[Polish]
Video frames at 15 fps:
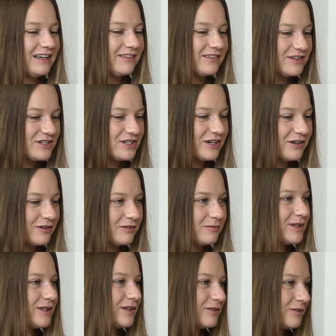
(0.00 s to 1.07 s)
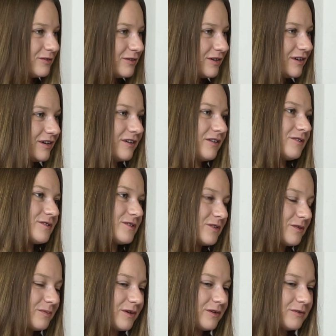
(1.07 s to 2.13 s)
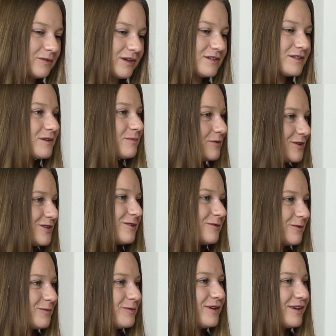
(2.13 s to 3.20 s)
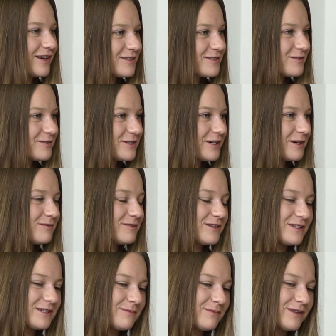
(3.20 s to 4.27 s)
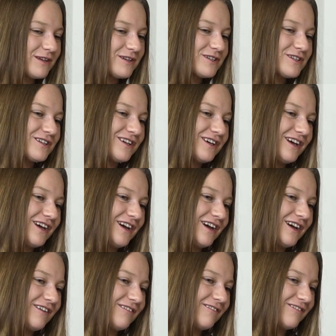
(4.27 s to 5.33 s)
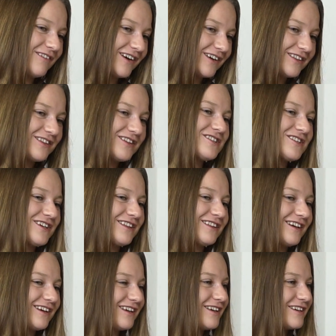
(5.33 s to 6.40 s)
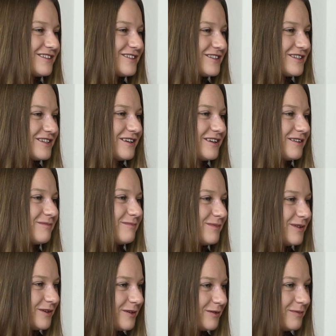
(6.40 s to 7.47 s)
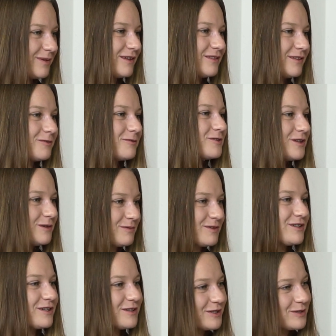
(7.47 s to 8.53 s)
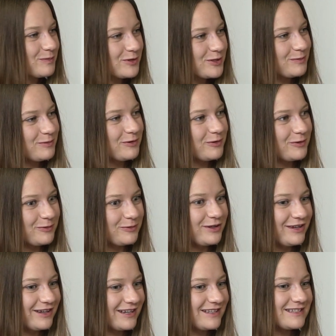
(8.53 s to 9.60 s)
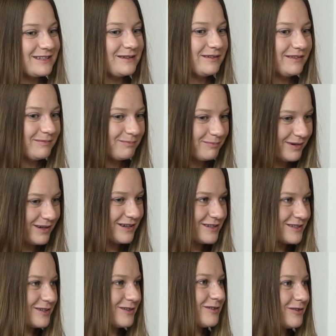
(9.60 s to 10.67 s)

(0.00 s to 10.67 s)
też jako mediatorkę, osobę, która zajmuje się tą komunikacją, chciałabym się zapytać, czy faktycznie takie, że my kobiety różnimy się tym sposobem komunikacji bardzo